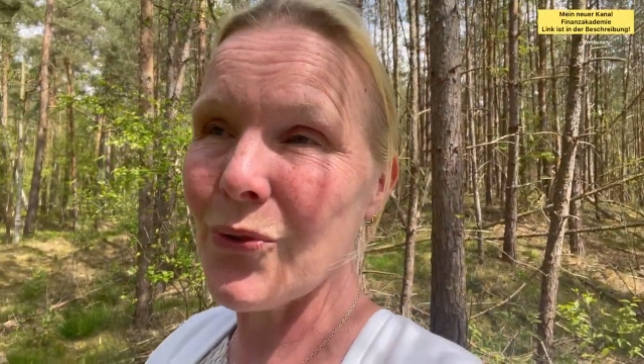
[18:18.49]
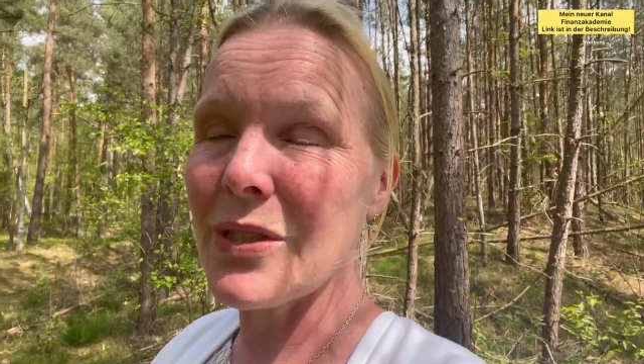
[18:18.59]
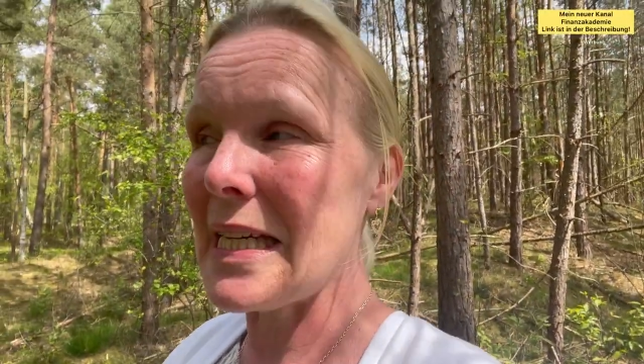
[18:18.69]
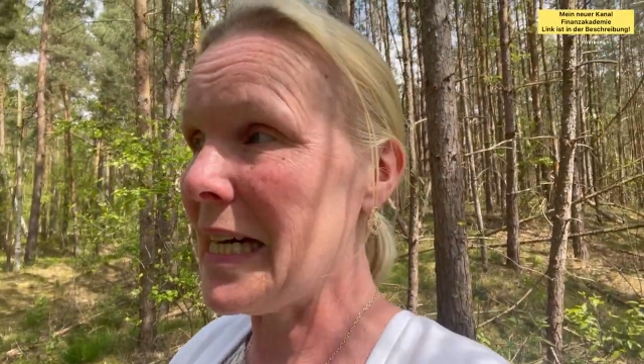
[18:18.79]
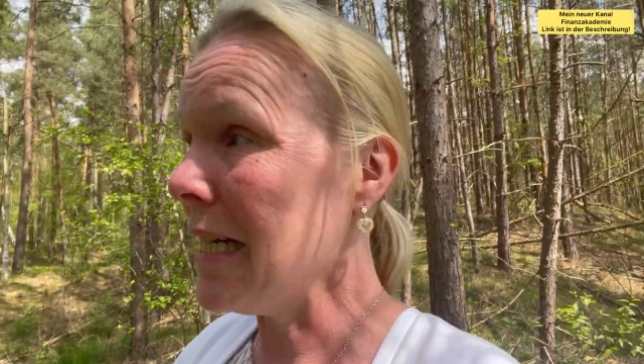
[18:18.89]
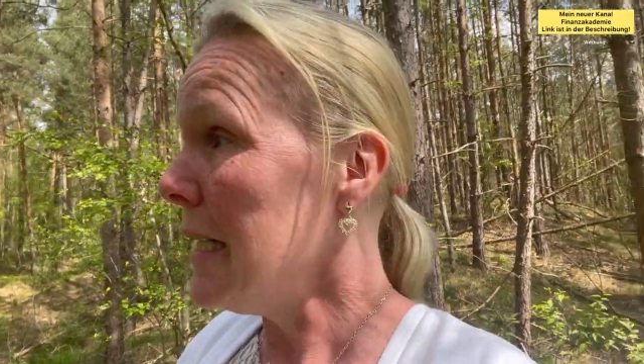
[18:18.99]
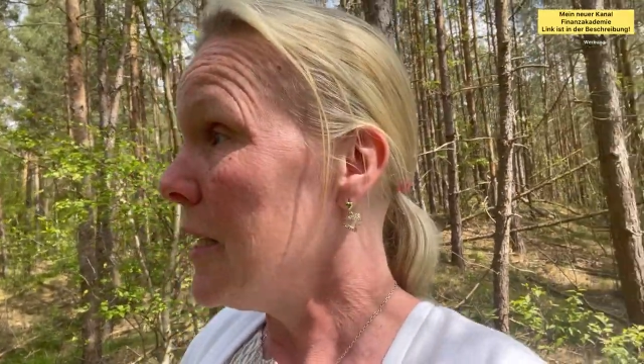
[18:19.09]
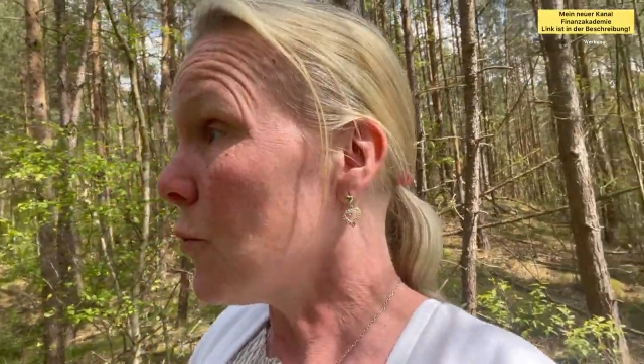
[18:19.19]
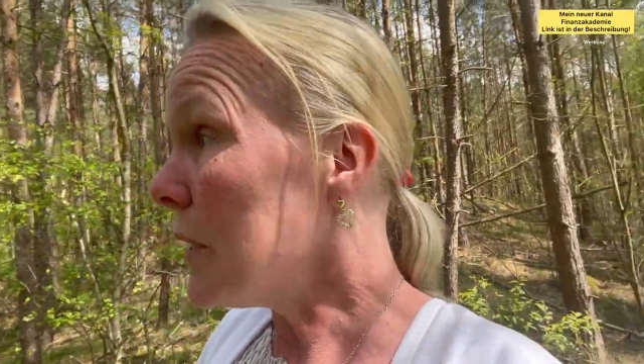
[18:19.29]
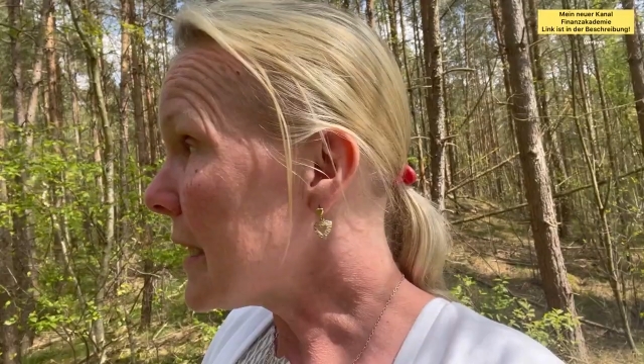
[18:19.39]
Und der
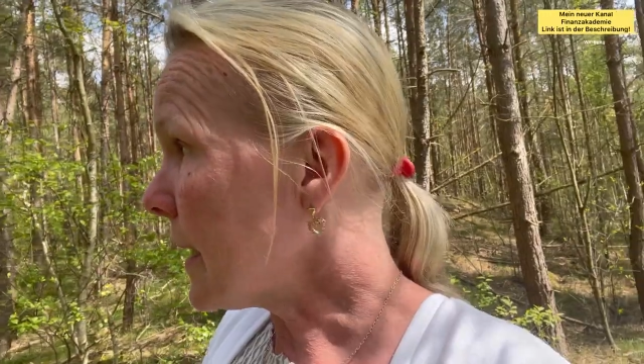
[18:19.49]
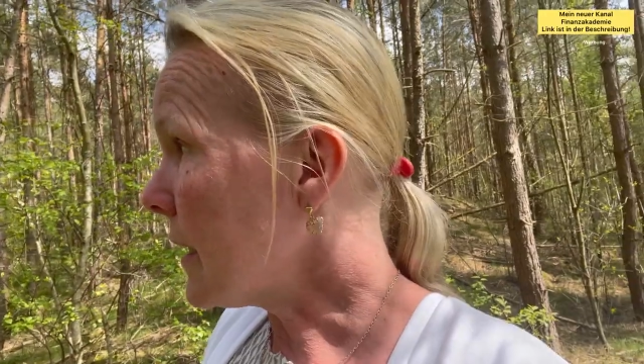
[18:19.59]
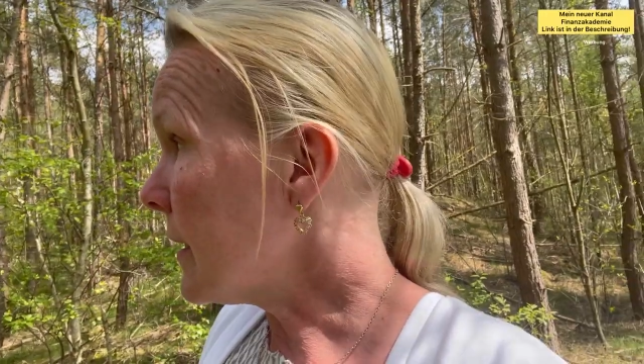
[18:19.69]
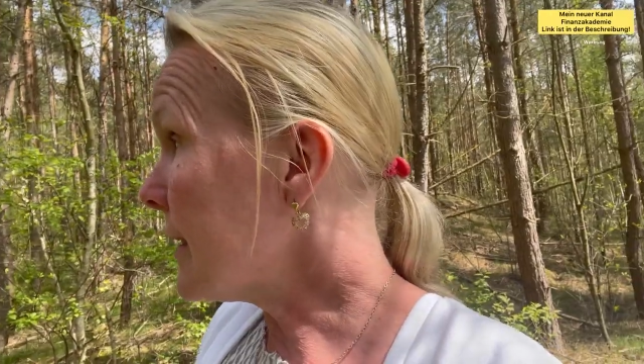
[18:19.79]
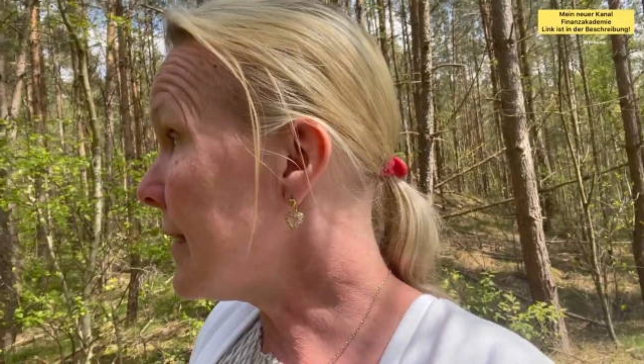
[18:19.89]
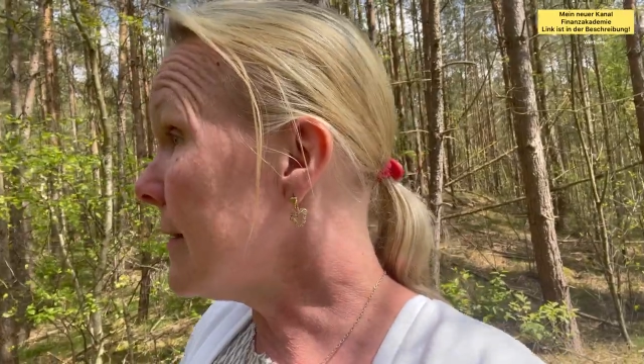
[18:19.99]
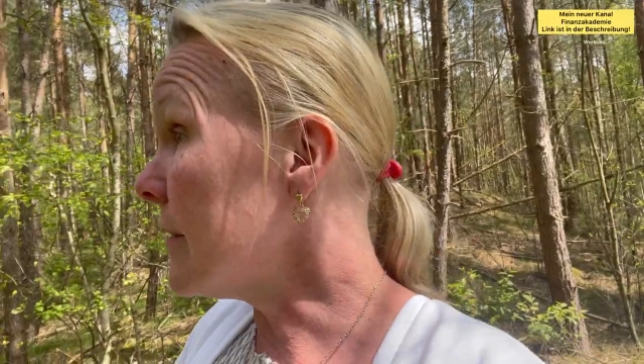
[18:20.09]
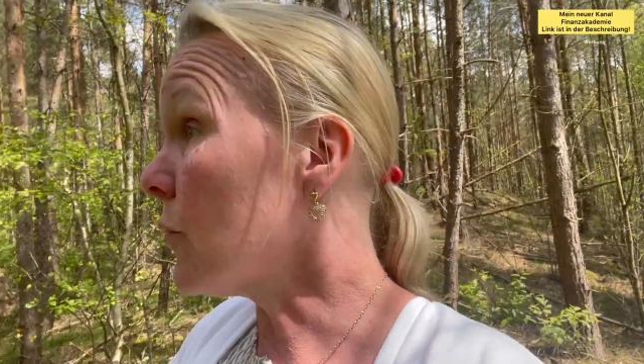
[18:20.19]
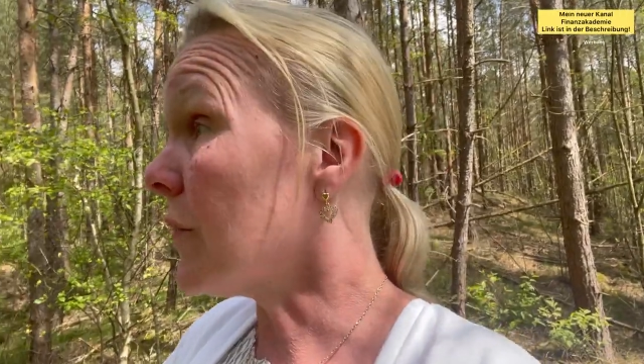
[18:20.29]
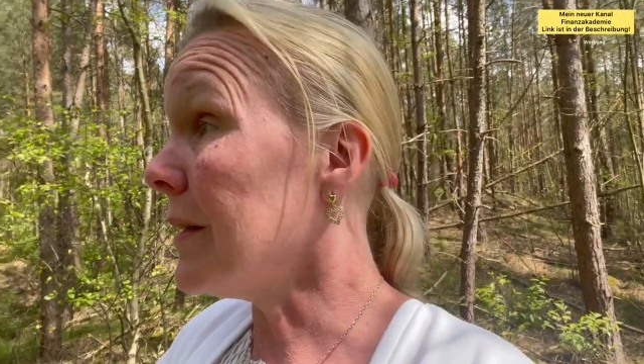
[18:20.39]
durchgängige
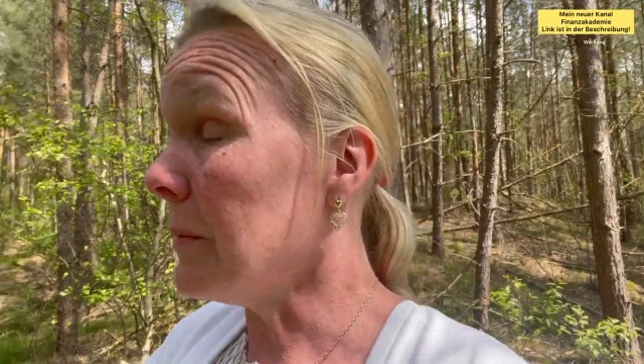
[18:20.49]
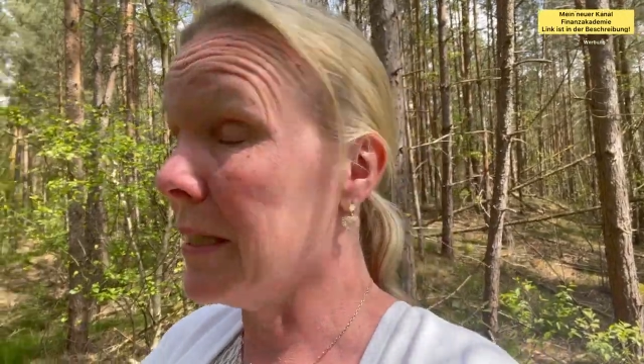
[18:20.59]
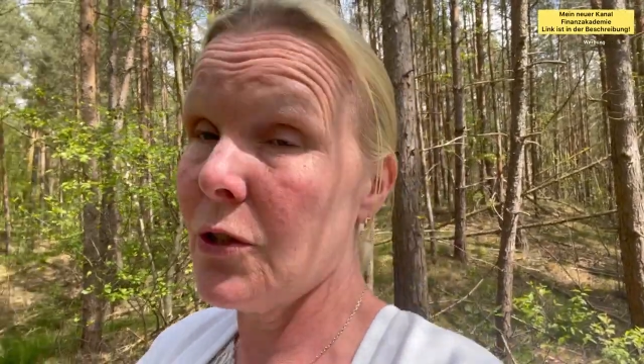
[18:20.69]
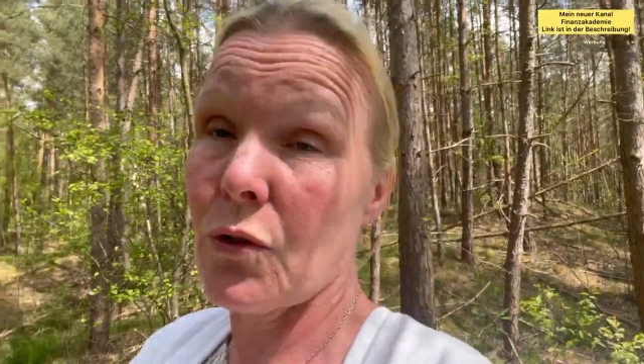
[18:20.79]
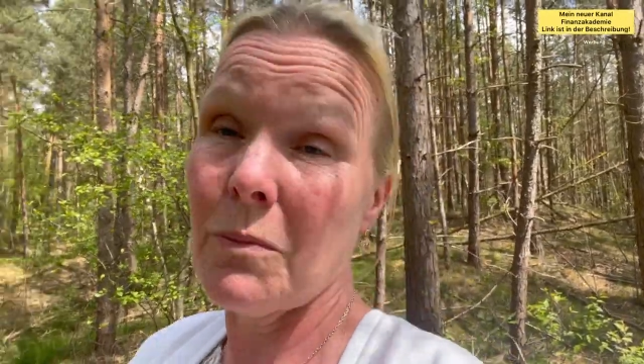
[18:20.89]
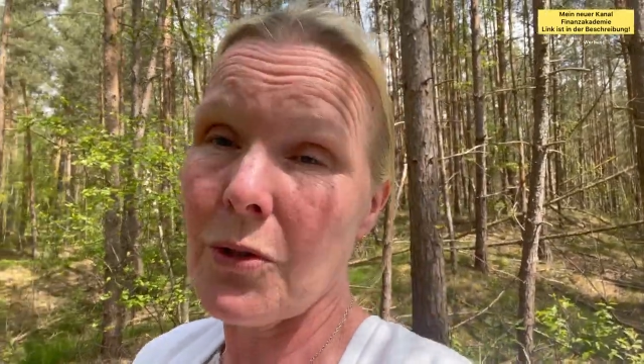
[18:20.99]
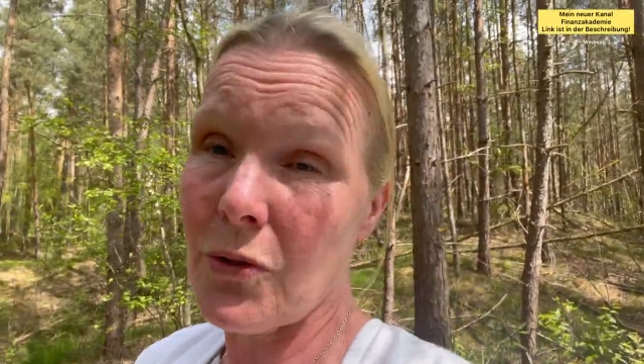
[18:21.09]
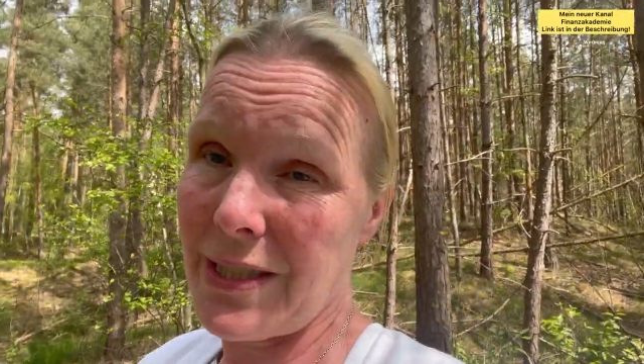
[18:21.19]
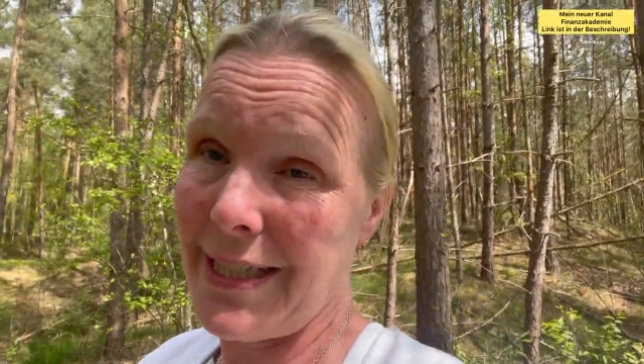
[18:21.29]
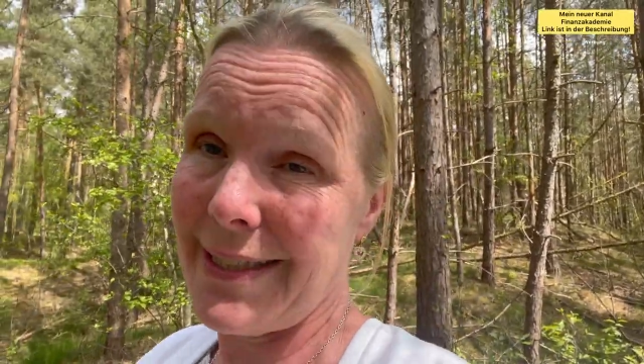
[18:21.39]
Tinnitus, den bin ich zum
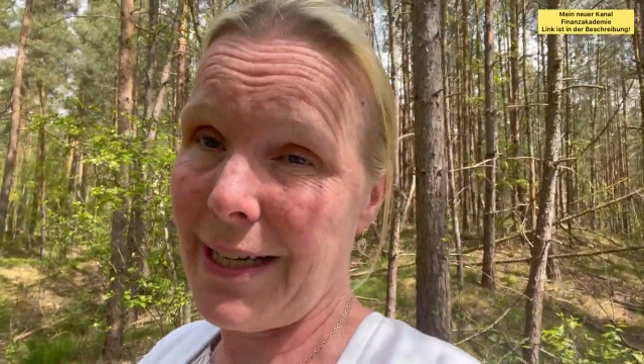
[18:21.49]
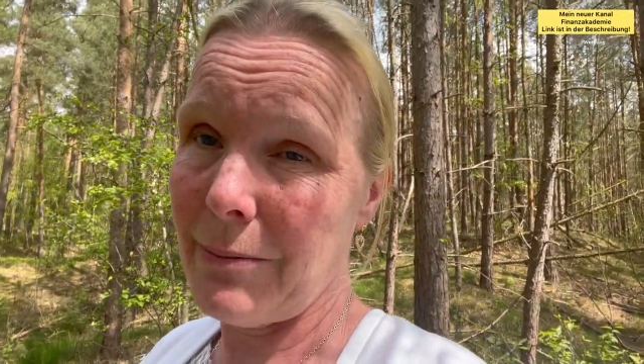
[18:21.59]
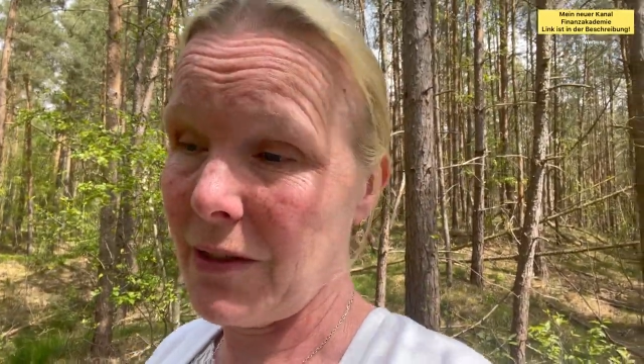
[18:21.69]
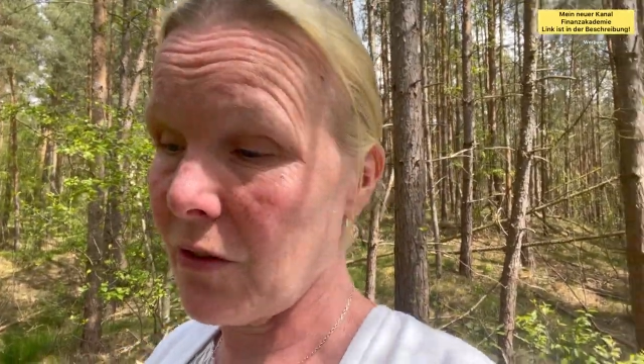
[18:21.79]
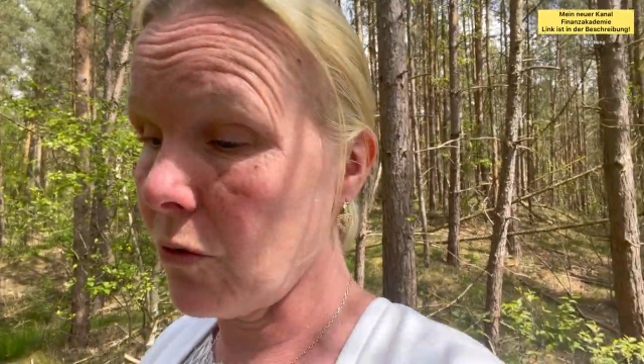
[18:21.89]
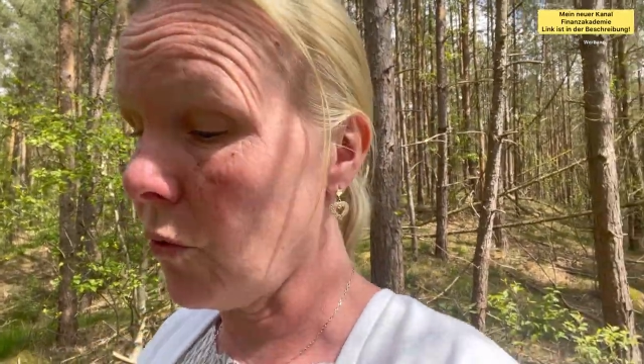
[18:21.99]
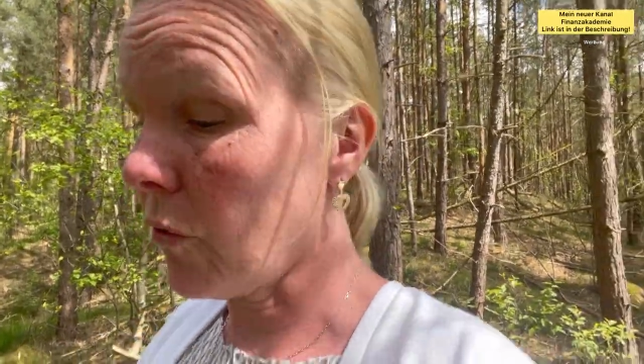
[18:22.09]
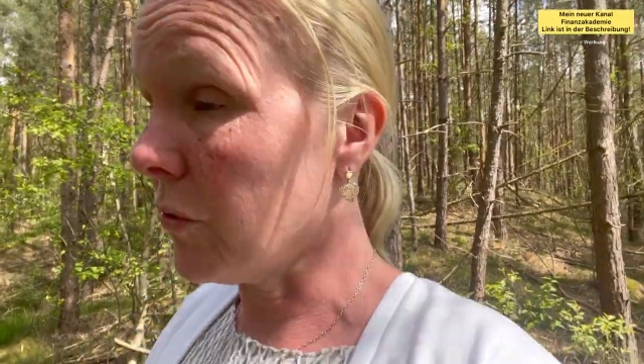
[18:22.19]
Glück seit damals los.